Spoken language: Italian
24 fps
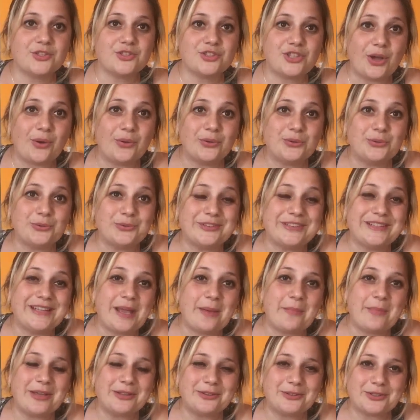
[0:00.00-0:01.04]
Ciao a tutti e
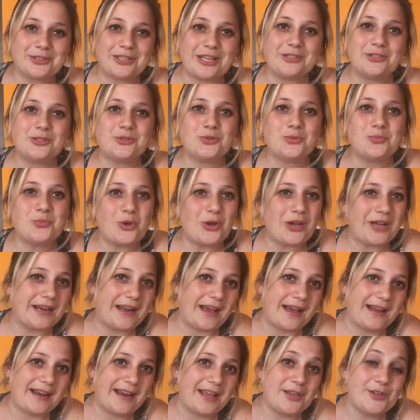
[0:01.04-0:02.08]
bentornati sul mio
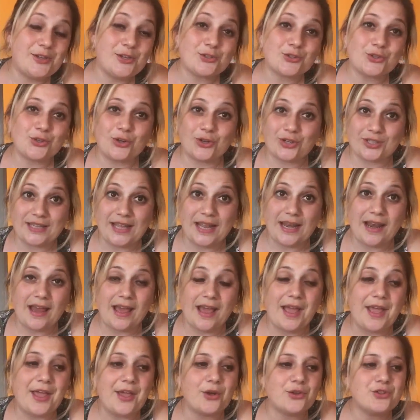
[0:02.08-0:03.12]
canale, io sono
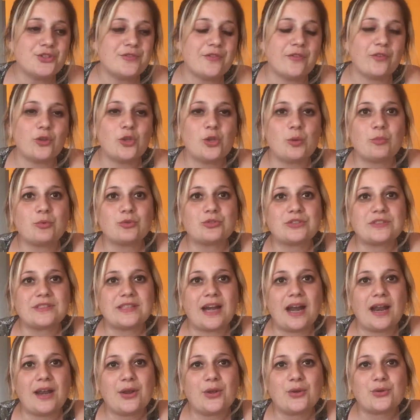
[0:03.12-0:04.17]
Ornella e oggi vi voglio
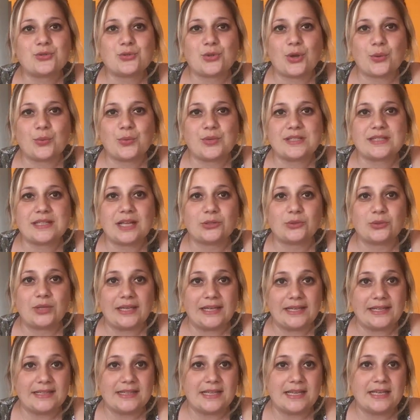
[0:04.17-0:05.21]
mostrare cosa ho acquistato
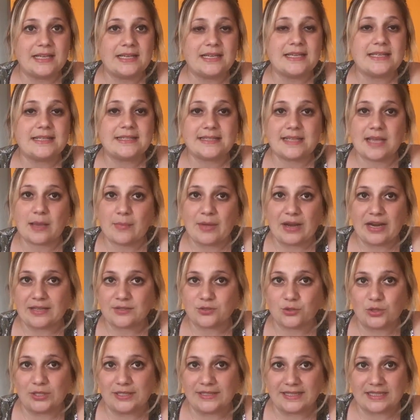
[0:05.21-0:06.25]
all'Idele insieme alla
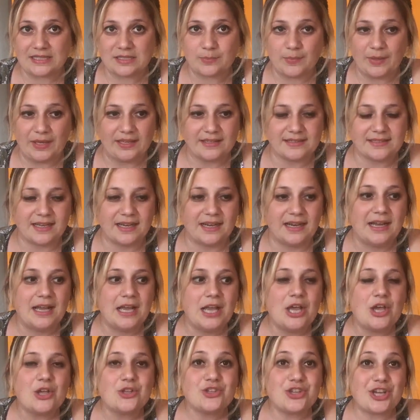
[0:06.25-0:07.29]
solita spesa.
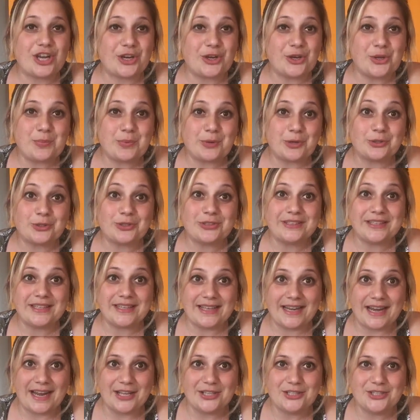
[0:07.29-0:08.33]
C'erano i prodotti
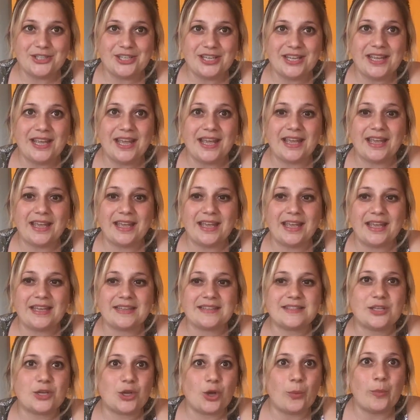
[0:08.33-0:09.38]
greci e
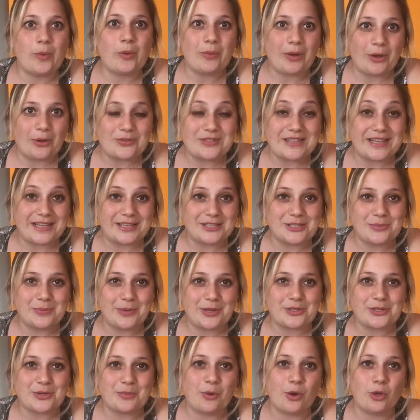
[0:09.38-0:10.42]
siccome è una cosa che ci
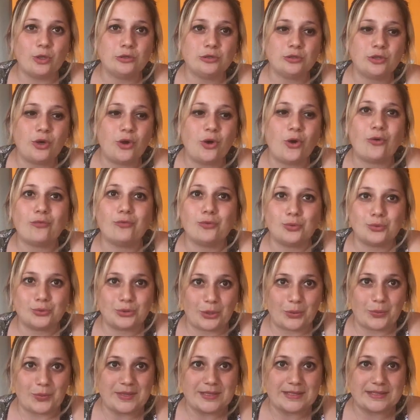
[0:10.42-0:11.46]
piace molto ho voluto
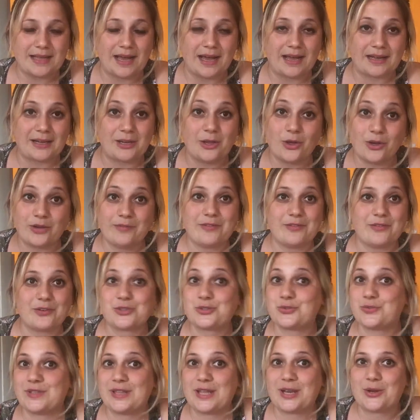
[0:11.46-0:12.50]
acquistarli, ora vi
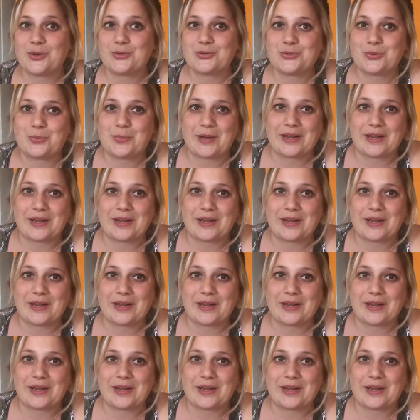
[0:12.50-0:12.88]
faccio vedere cosa ho